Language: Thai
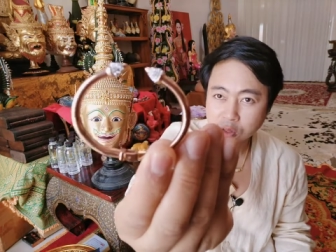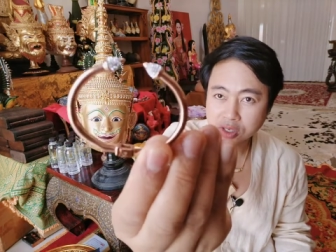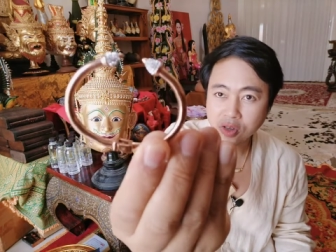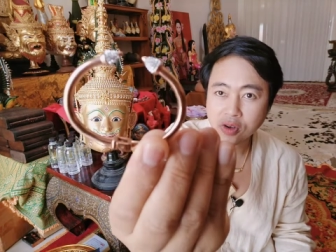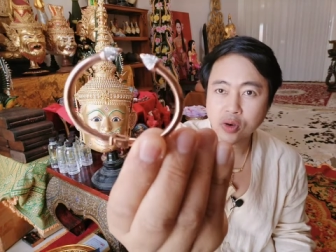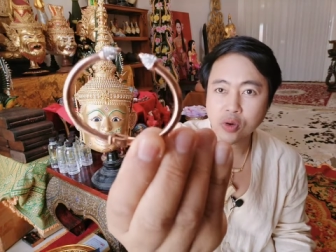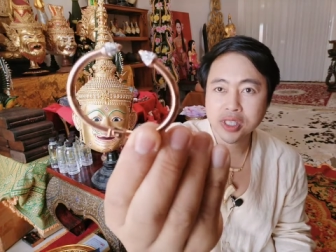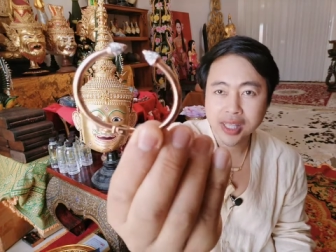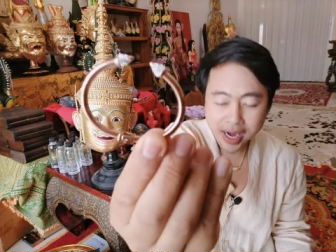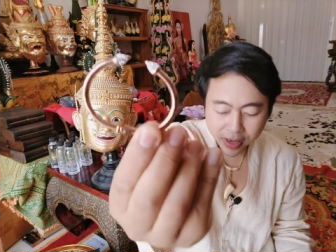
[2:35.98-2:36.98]
ฉลกกับดวง
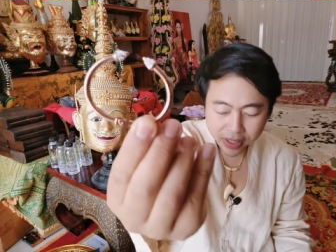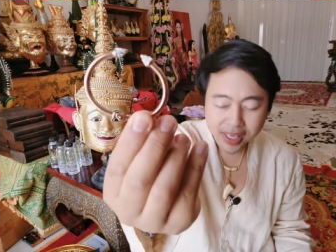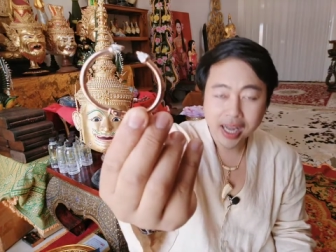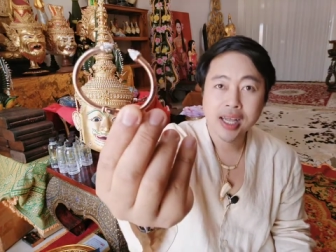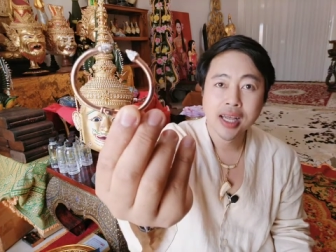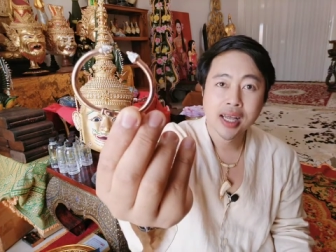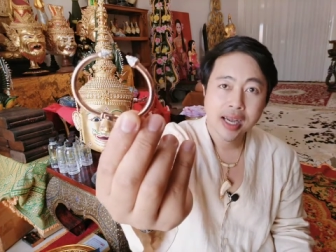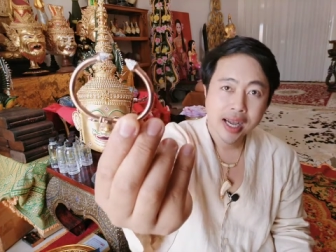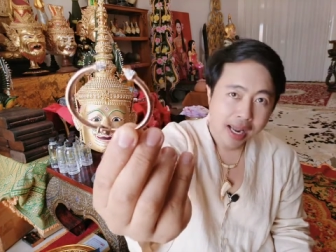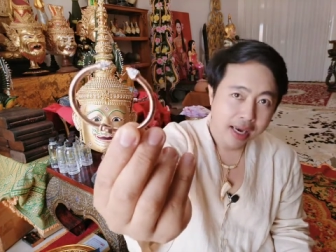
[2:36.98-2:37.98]
ชะตา เดี๋ยวอาจารย์
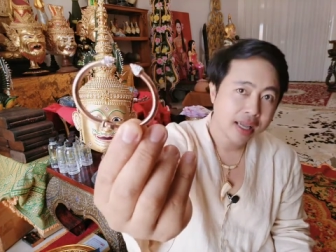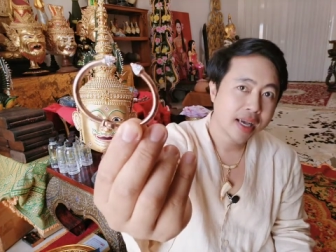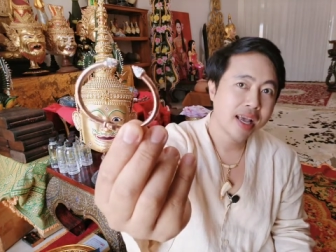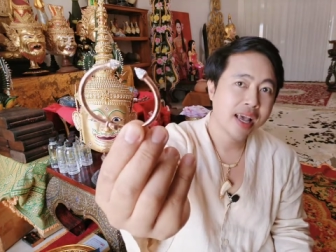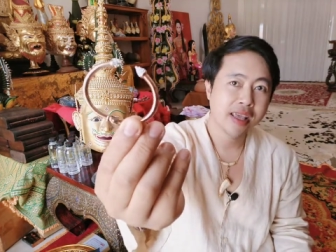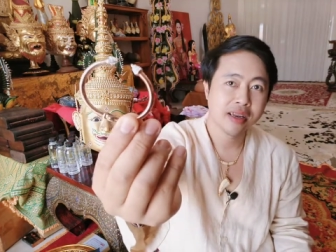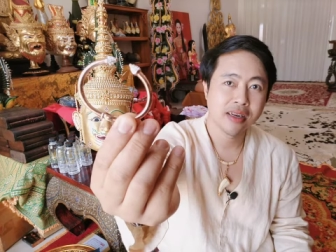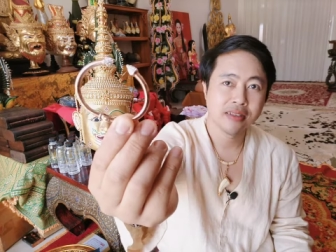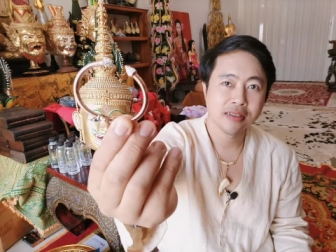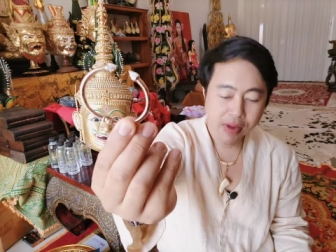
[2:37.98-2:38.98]
คัดเลือกให้
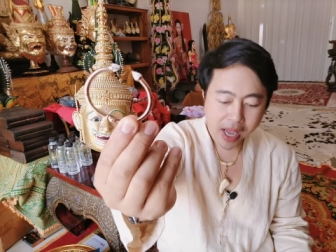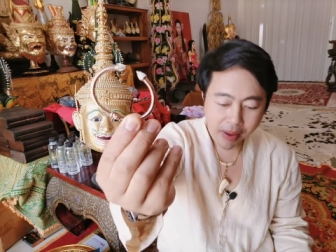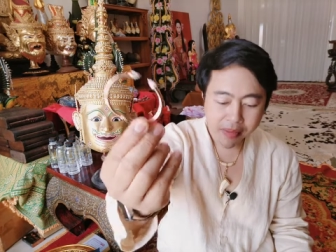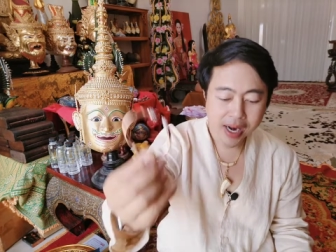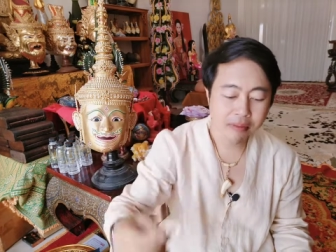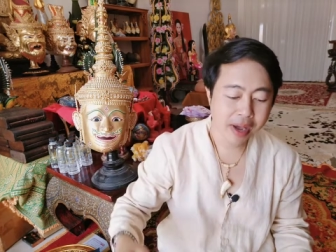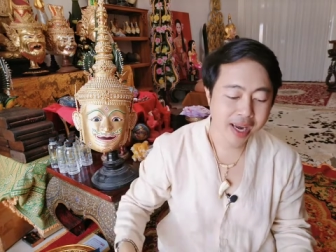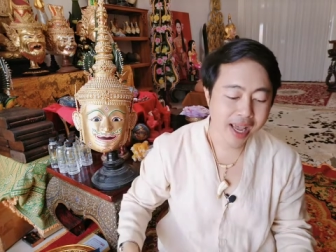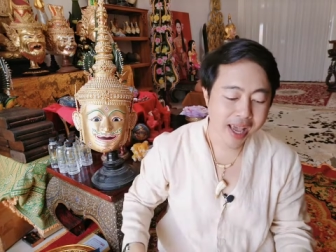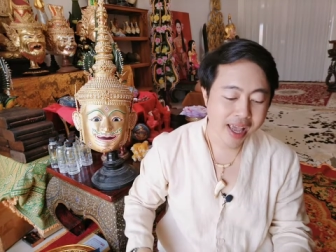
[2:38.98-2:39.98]
สอบถามหลังไม้
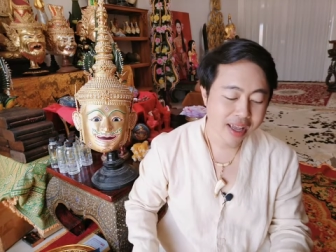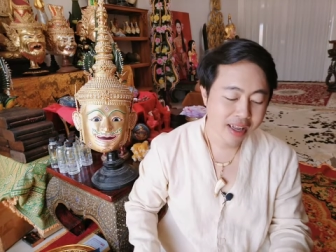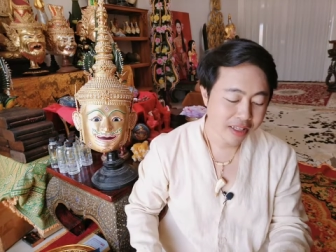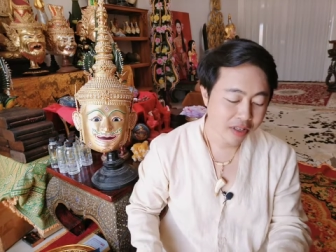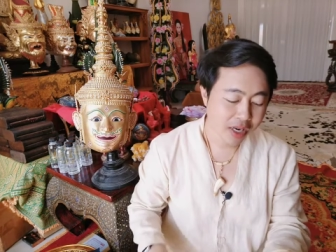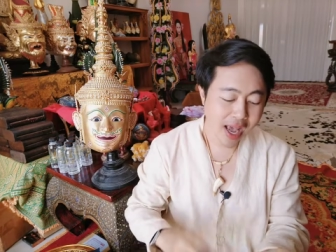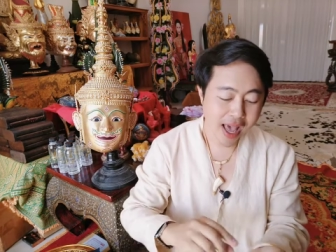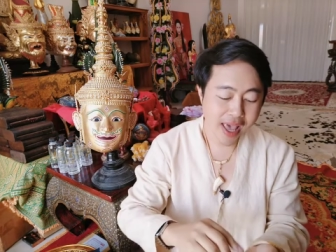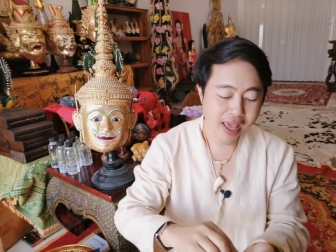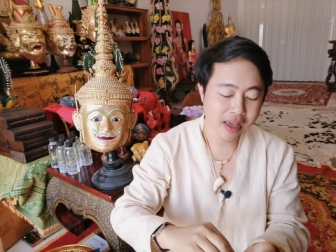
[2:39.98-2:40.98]
ได้ สุดท้าย